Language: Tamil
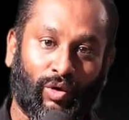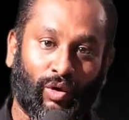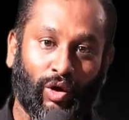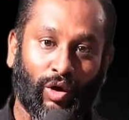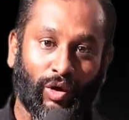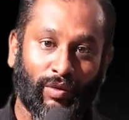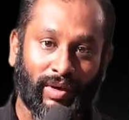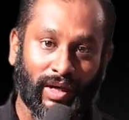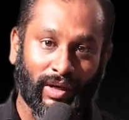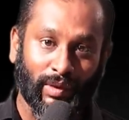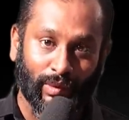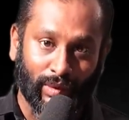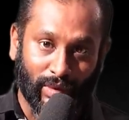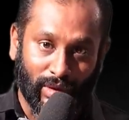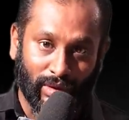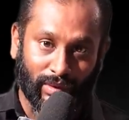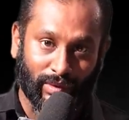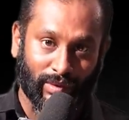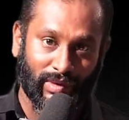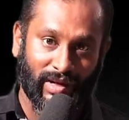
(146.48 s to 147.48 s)
ரோவர்
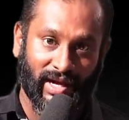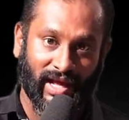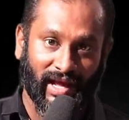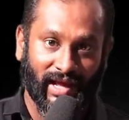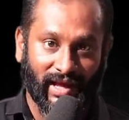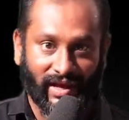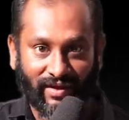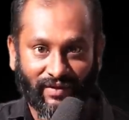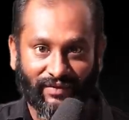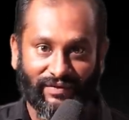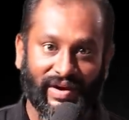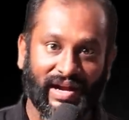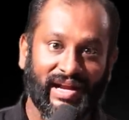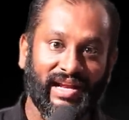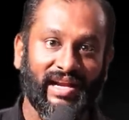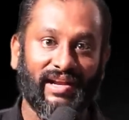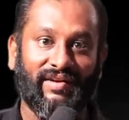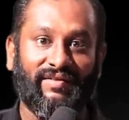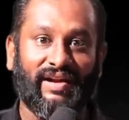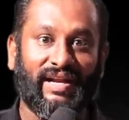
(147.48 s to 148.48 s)
உள்ளுக்குள்ளே
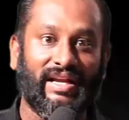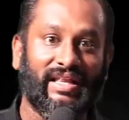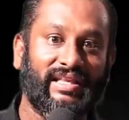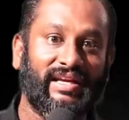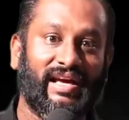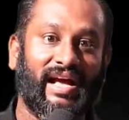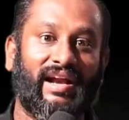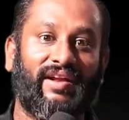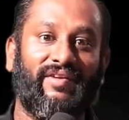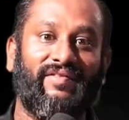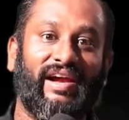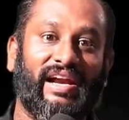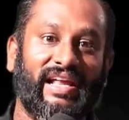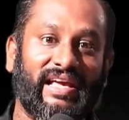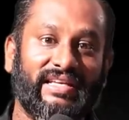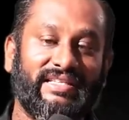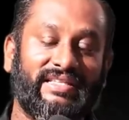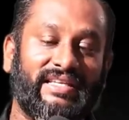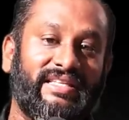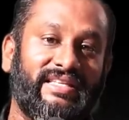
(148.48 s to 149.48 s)
வெளியில் வர்றதுக்கான
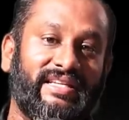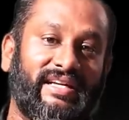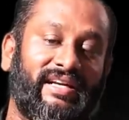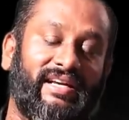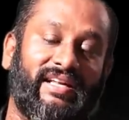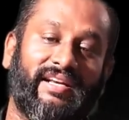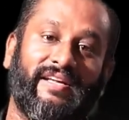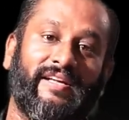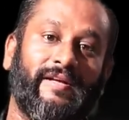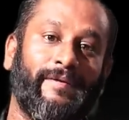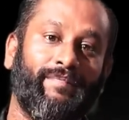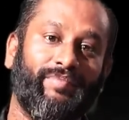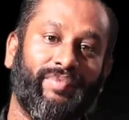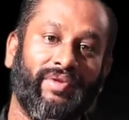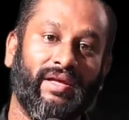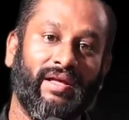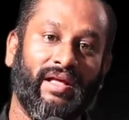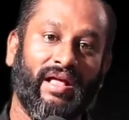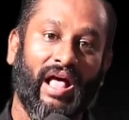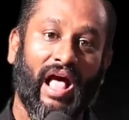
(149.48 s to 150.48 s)
வேலையை செஞ்சுக்கிட்டு இருக்கு
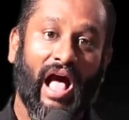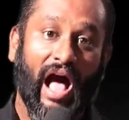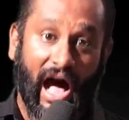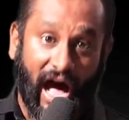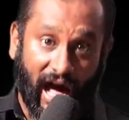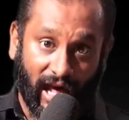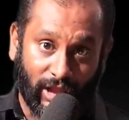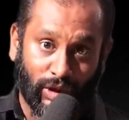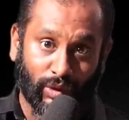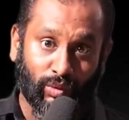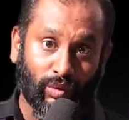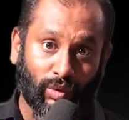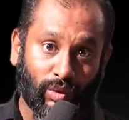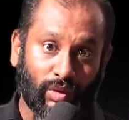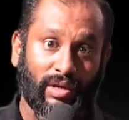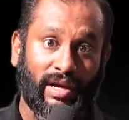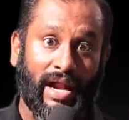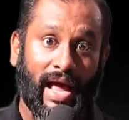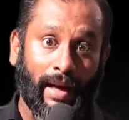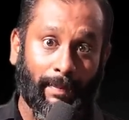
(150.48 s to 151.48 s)

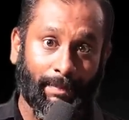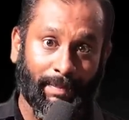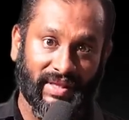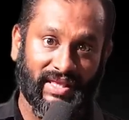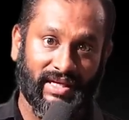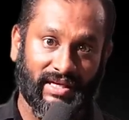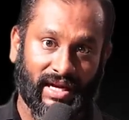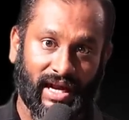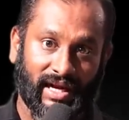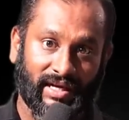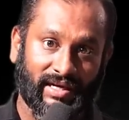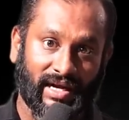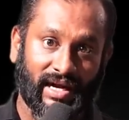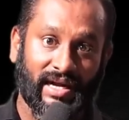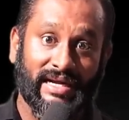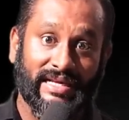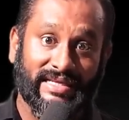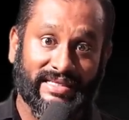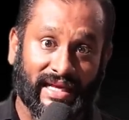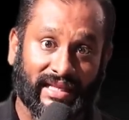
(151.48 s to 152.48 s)
அதுவும் நாற்பது
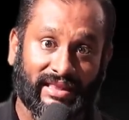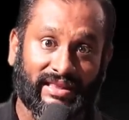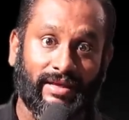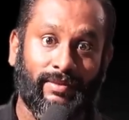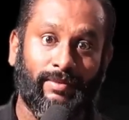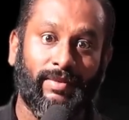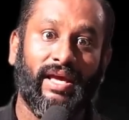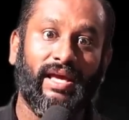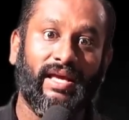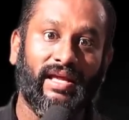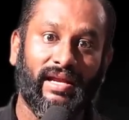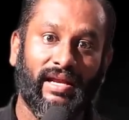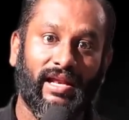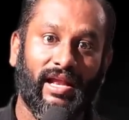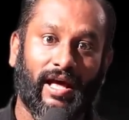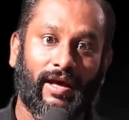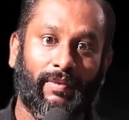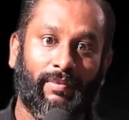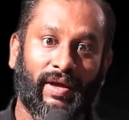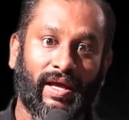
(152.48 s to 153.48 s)
நாட்கள் சத்தமே
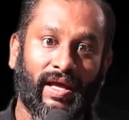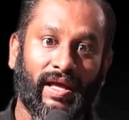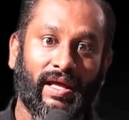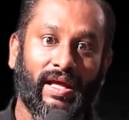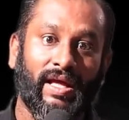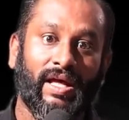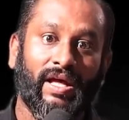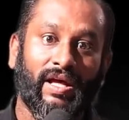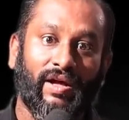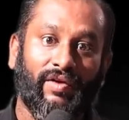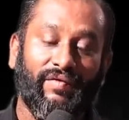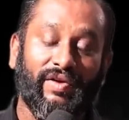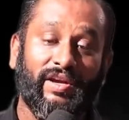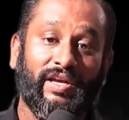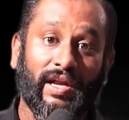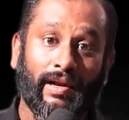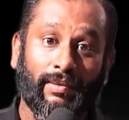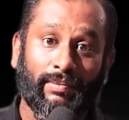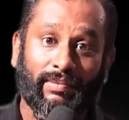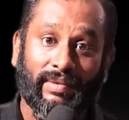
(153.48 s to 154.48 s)
இல்லாமல்
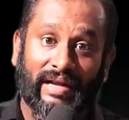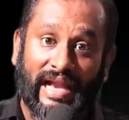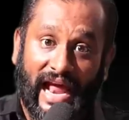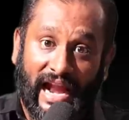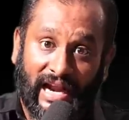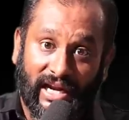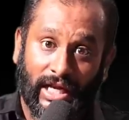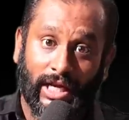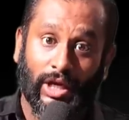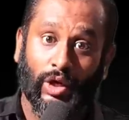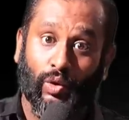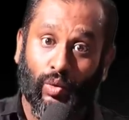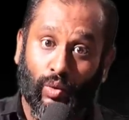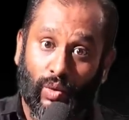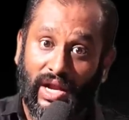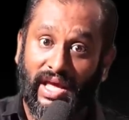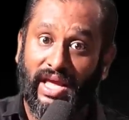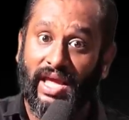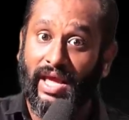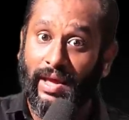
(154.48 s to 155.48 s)
விக்ரம்
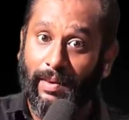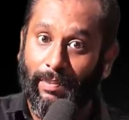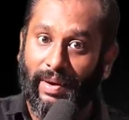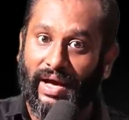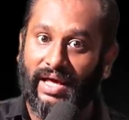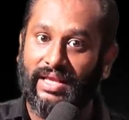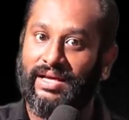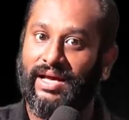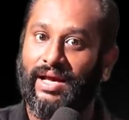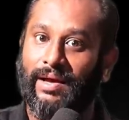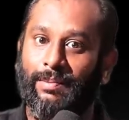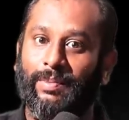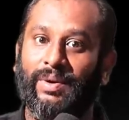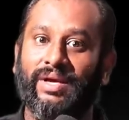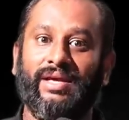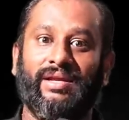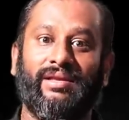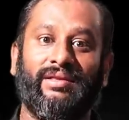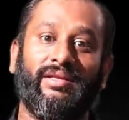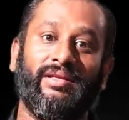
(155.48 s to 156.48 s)
லேண்டருக்குள்ளேயே
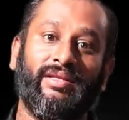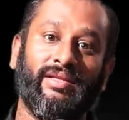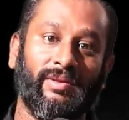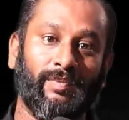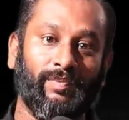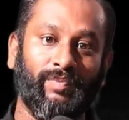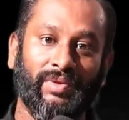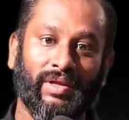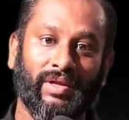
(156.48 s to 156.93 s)
பாதுகாப்பாக இருந்தது